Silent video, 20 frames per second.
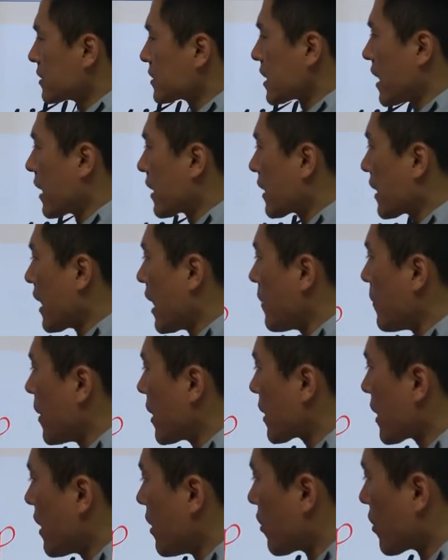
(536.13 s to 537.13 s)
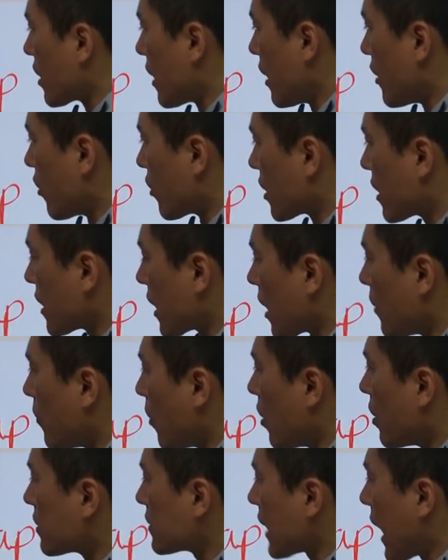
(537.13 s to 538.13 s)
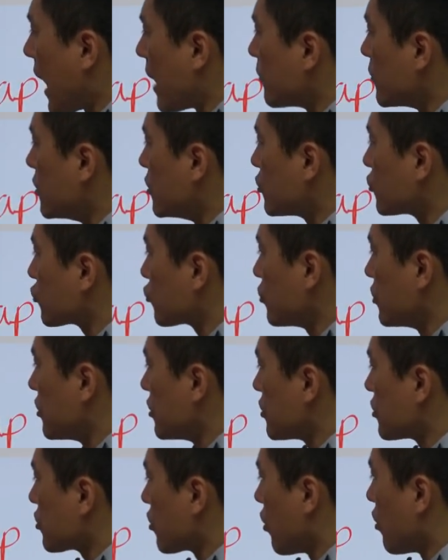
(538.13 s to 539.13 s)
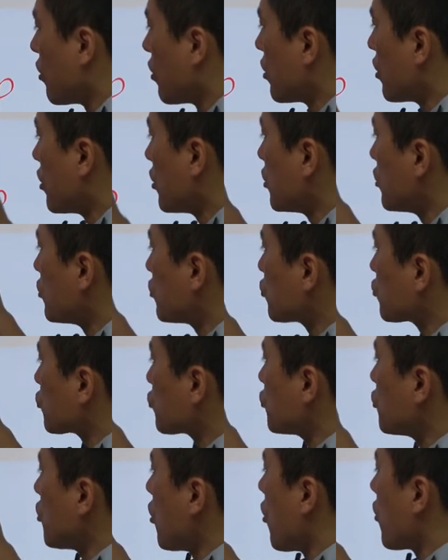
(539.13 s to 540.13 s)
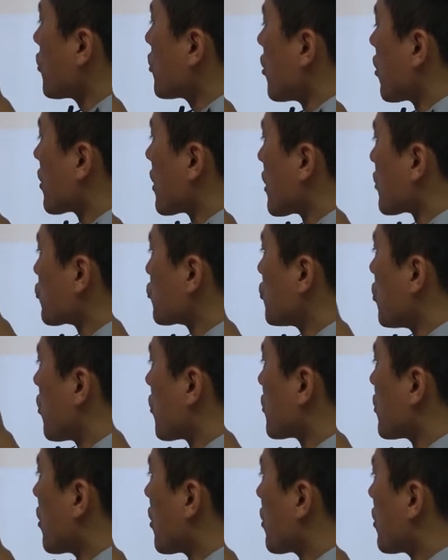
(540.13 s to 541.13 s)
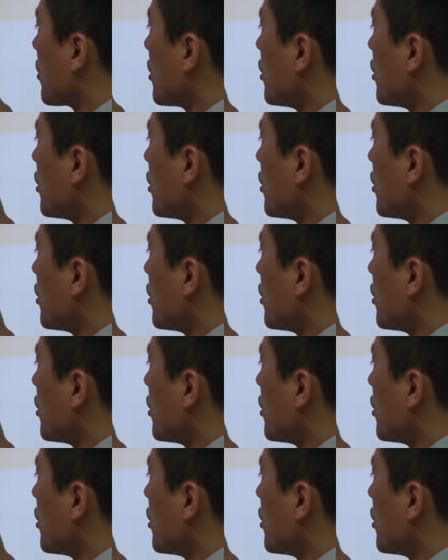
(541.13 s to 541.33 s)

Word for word: 자, cap에게 여기, 여기다가 뭘 담을 수 있는이죠. 수용력이야, 수용력.